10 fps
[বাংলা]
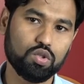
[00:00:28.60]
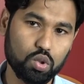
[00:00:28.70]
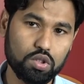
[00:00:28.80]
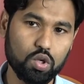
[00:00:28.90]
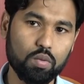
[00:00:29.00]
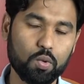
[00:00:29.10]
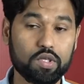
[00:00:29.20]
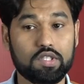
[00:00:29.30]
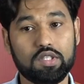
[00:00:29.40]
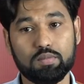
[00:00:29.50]
যদিও
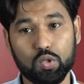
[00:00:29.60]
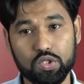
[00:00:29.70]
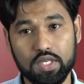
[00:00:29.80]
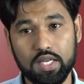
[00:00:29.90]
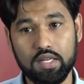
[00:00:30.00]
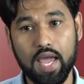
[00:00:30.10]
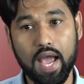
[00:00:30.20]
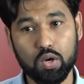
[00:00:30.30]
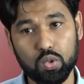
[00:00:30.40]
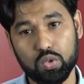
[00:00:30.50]
পরিস্থিতি বলছে
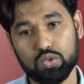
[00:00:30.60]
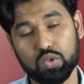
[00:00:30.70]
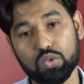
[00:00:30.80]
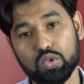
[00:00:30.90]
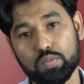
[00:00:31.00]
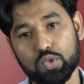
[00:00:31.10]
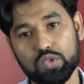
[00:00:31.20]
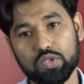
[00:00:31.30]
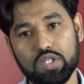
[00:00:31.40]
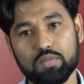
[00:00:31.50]
এখনও তথ্য
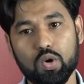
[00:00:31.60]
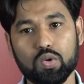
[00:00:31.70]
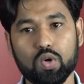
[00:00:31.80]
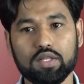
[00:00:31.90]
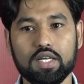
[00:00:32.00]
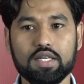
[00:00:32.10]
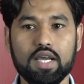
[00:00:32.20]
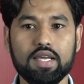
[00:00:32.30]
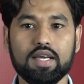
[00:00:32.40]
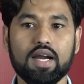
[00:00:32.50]
প্রযুক্তির ভঙ্গুরতা
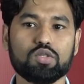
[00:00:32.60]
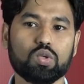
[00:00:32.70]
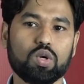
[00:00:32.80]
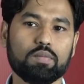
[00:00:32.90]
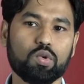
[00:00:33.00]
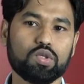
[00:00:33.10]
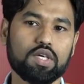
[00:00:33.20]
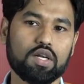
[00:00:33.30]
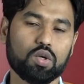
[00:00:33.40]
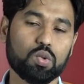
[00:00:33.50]
নিয়েই কার্যক্রম
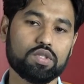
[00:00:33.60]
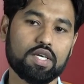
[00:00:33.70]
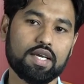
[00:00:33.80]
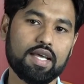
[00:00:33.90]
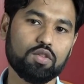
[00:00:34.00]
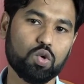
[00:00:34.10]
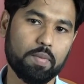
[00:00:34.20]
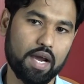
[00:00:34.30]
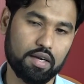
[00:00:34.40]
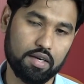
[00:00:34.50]
পরিচালনা করছে
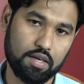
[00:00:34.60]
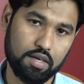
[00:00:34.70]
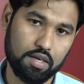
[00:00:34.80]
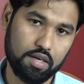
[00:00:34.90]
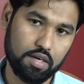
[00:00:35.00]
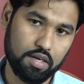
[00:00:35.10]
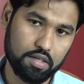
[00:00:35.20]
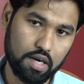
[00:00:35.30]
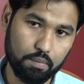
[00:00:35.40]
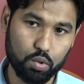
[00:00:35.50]
কেন্দ্রীয় ব্যাংক
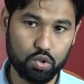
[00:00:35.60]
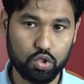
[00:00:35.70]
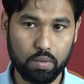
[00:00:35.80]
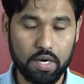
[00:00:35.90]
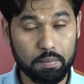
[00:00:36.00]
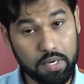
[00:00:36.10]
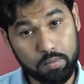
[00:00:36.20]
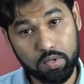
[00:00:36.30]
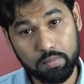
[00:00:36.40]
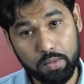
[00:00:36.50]
সাম্প্রতিক সময়ে
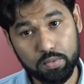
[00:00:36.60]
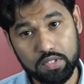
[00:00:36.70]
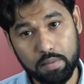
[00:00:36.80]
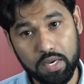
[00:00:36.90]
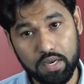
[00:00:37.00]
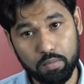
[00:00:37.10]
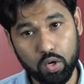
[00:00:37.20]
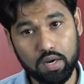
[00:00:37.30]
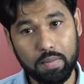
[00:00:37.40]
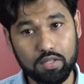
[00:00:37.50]
পেমেন্ট ব্যবস্থা ভেঙে
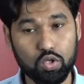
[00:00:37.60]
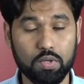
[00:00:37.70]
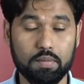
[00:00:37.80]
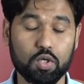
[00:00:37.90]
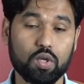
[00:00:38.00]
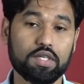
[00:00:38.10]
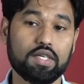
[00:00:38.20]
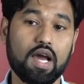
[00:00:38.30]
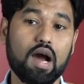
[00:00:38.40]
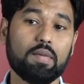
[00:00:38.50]
পড়ার মাধ্যমে
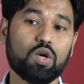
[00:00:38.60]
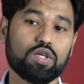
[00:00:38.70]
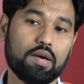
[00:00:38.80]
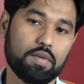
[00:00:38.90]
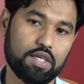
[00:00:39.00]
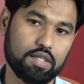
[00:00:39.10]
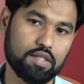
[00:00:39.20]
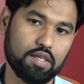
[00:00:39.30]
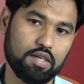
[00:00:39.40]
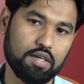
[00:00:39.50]
বিষয়টি আবারও সামনে এসেছে